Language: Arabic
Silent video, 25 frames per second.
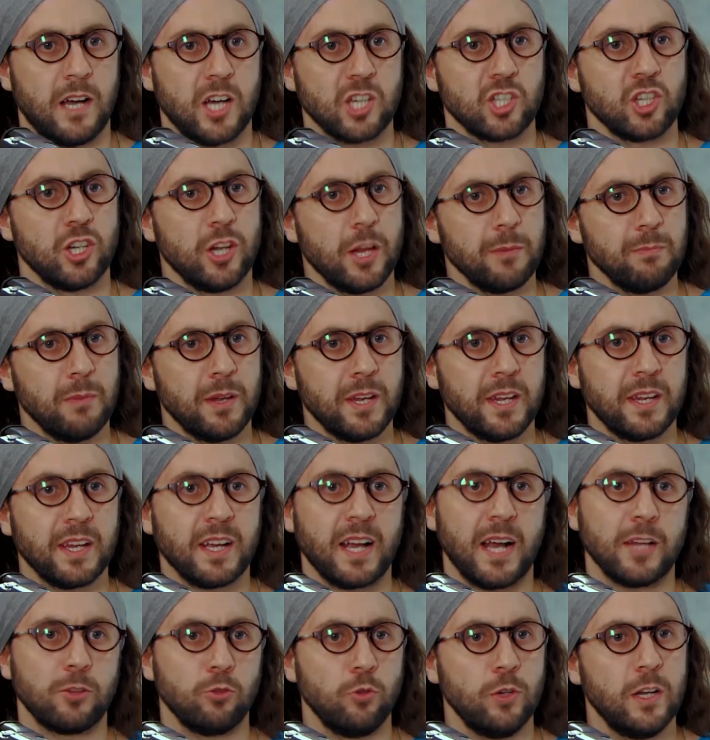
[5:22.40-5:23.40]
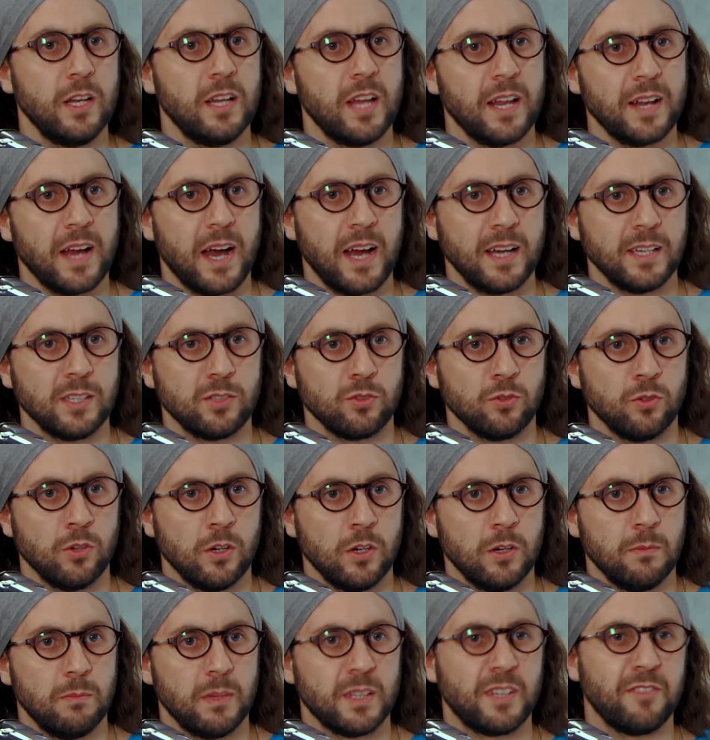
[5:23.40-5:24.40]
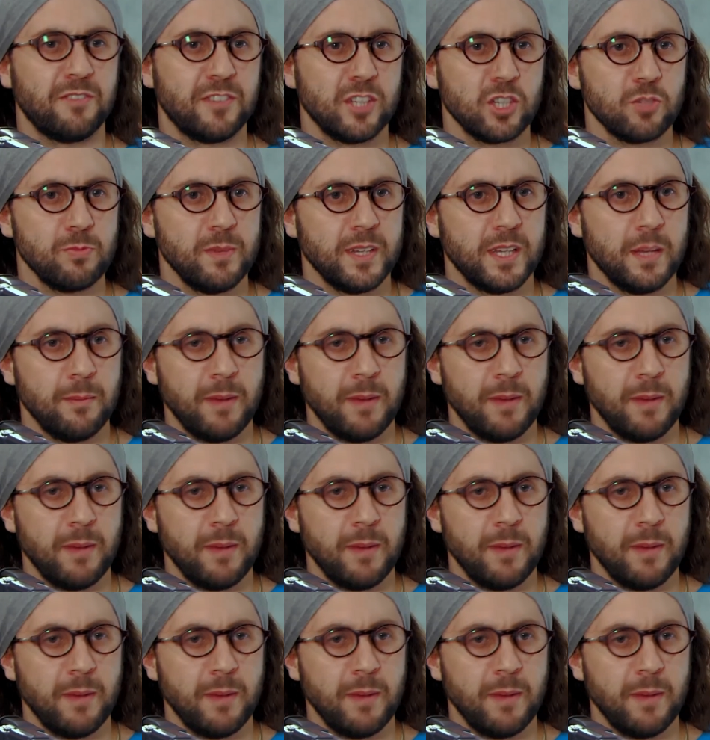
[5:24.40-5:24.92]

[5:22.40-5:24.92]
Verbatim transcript: عشان اضمن انك هتقول اللي انا عايزه ما تفتيش من